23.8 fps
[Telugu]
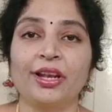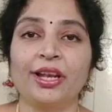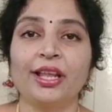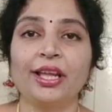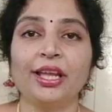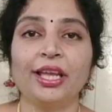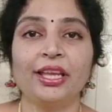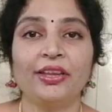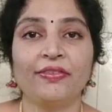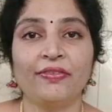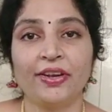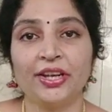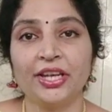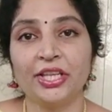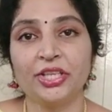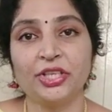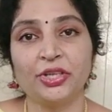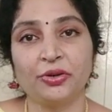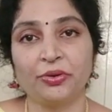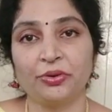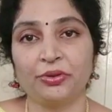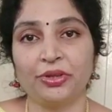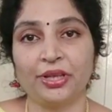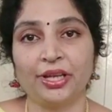వలన ఇవన్నీ
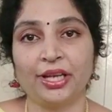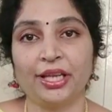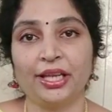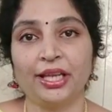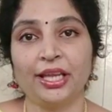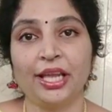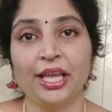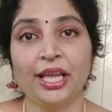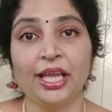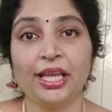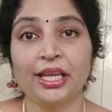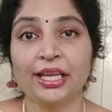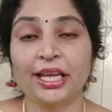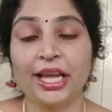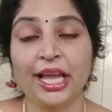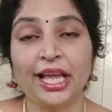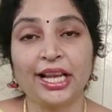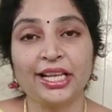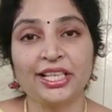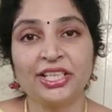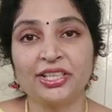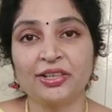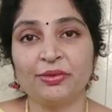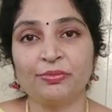జరుగుతున్నాయి
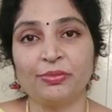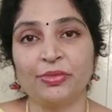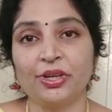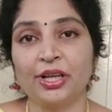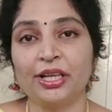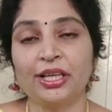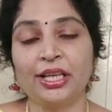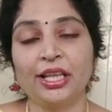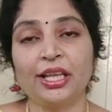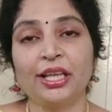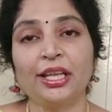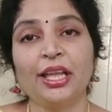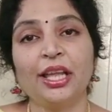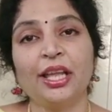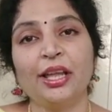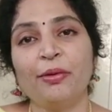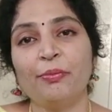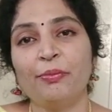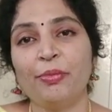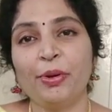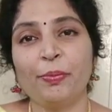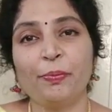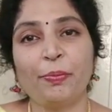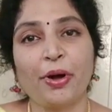కాల్షియం అంటే
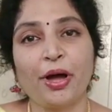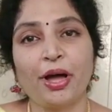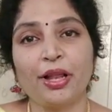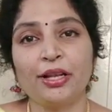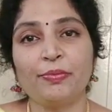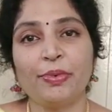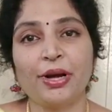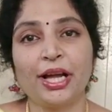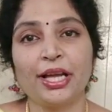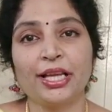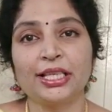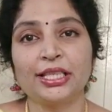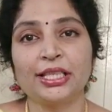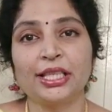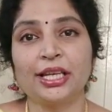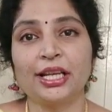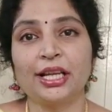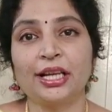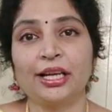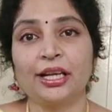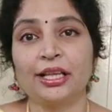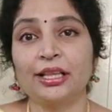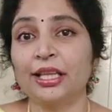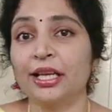మేము పాలు బాగా
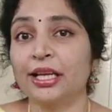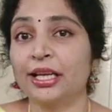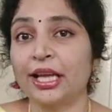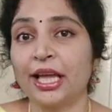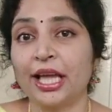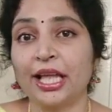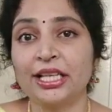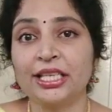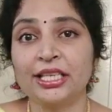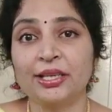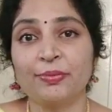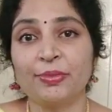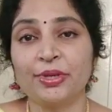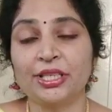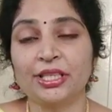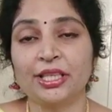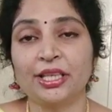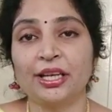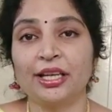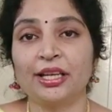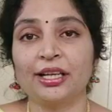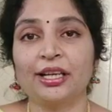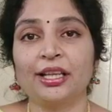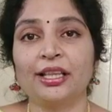ఇస్తున్నాం కదా కాల్షియం
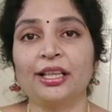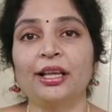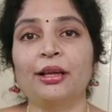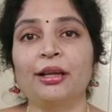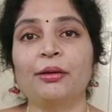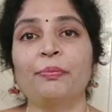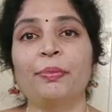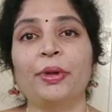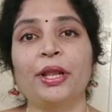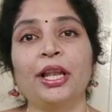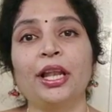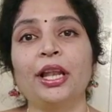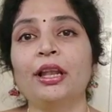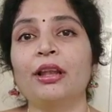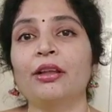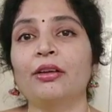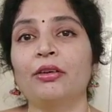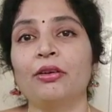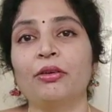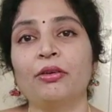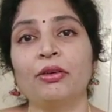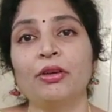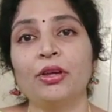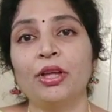ఇస్తున్నాం కదా
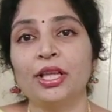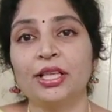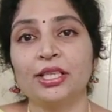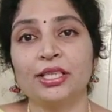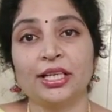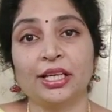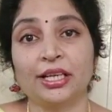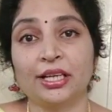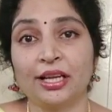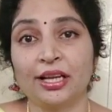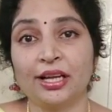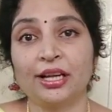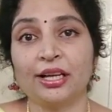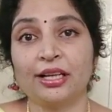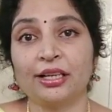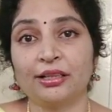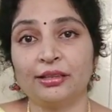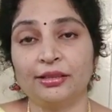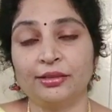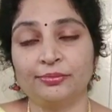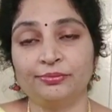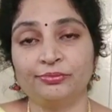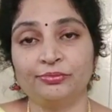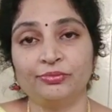పిల్లలకు చక్కగా
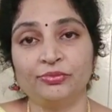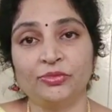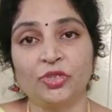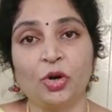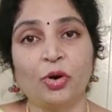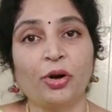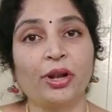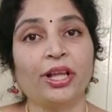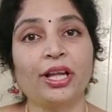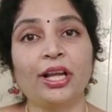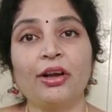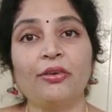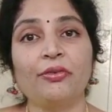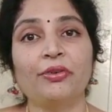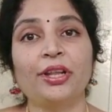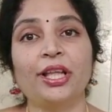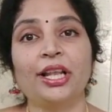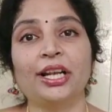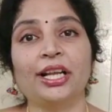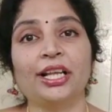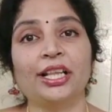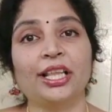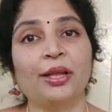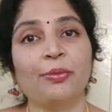దృఢంగా
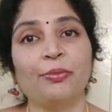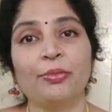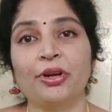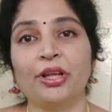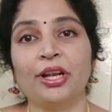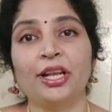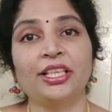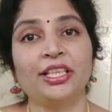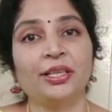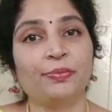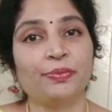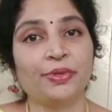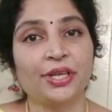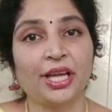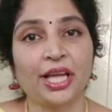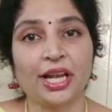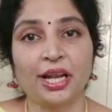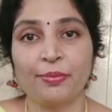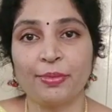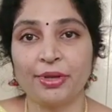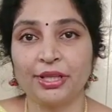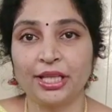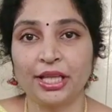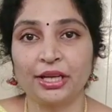ఉండాలి కదా ఎముకలు అని చెప్పి
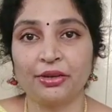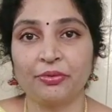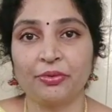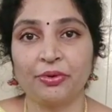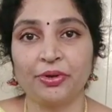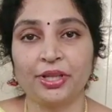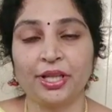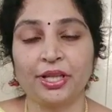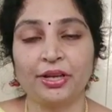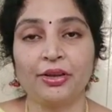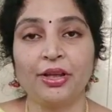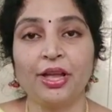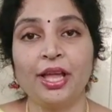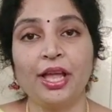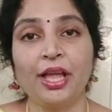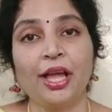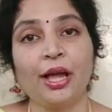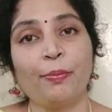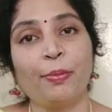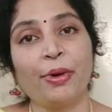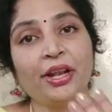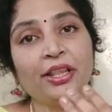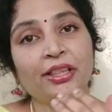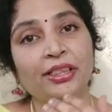చాలామంది అనుకుంటారు
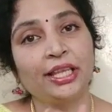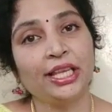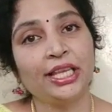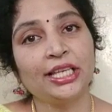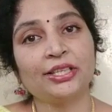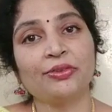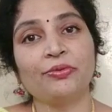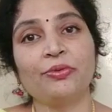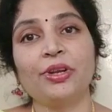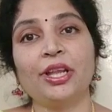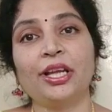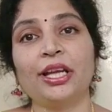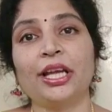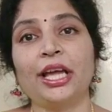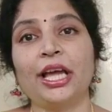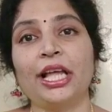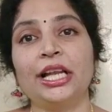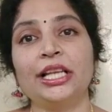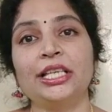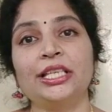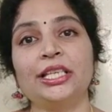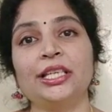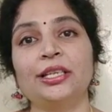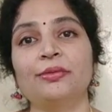మనం తీసుకున్న
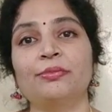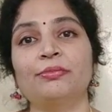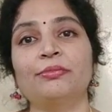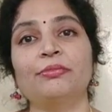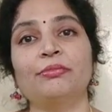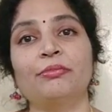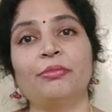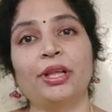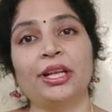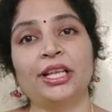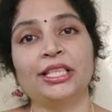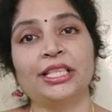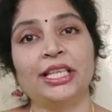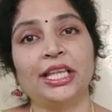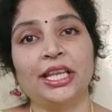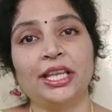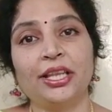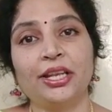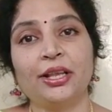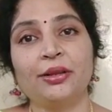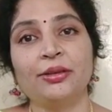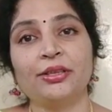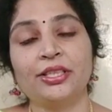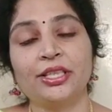కాల్షియం మన
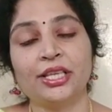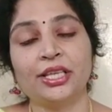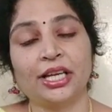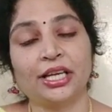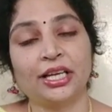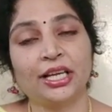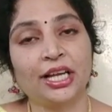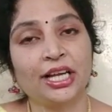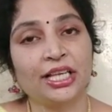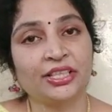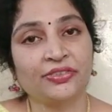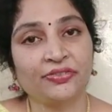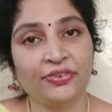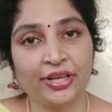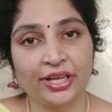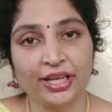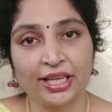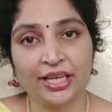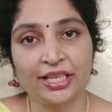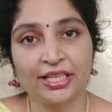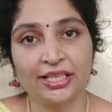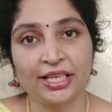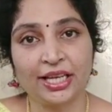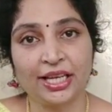శరీరాన్ని చక్కగా
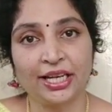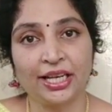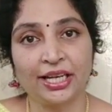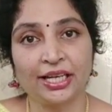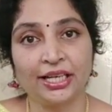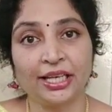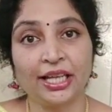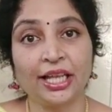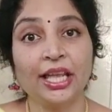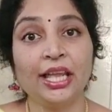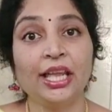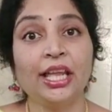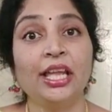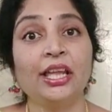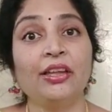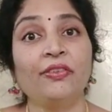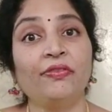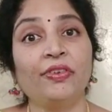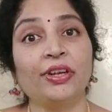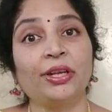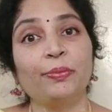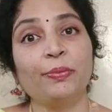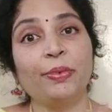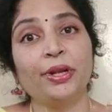స్వీకరించాలి అంటే
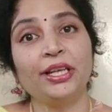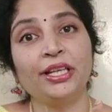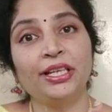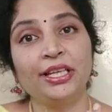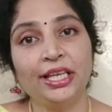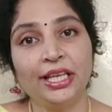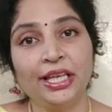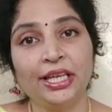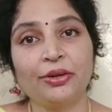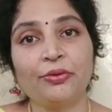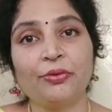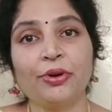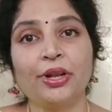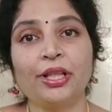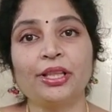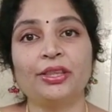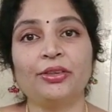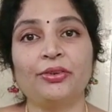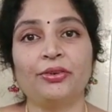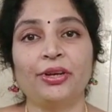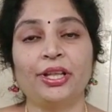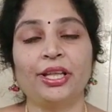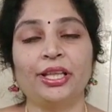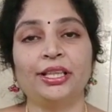విటమిన్ డి కూడా
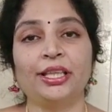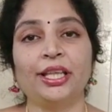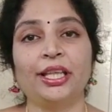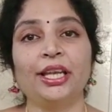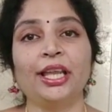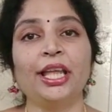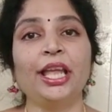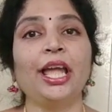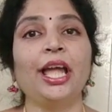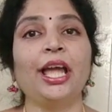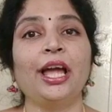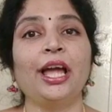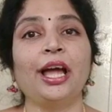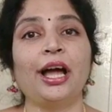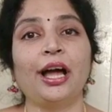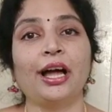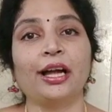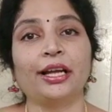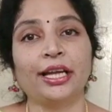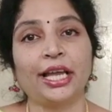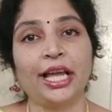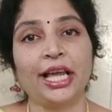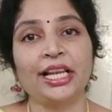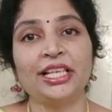తోడైతేనే ఆ
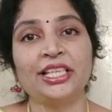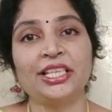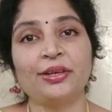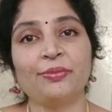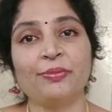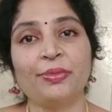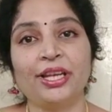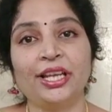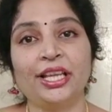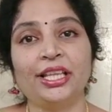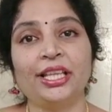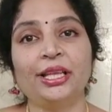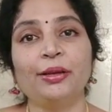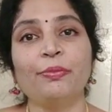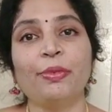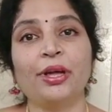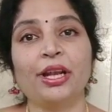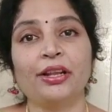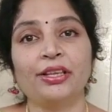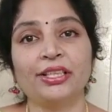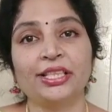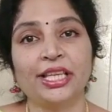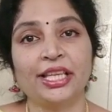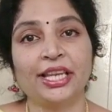కాల్షియం అనేది
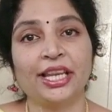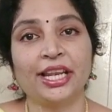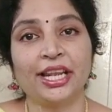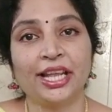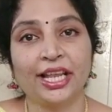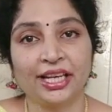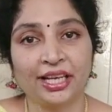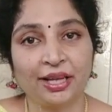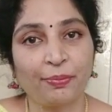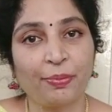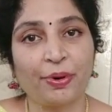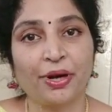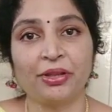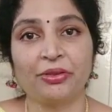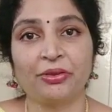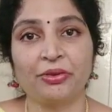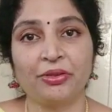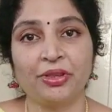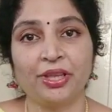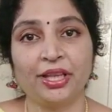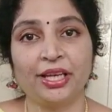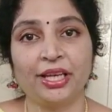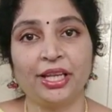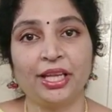మన శరీరానికి
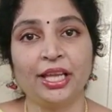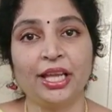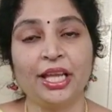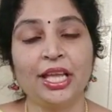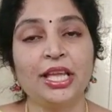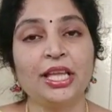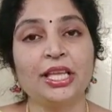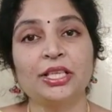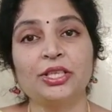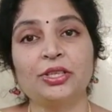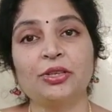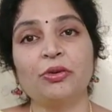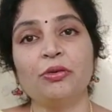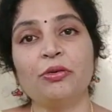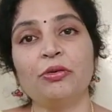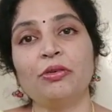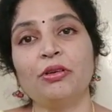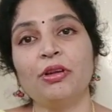పడుతుందండి సో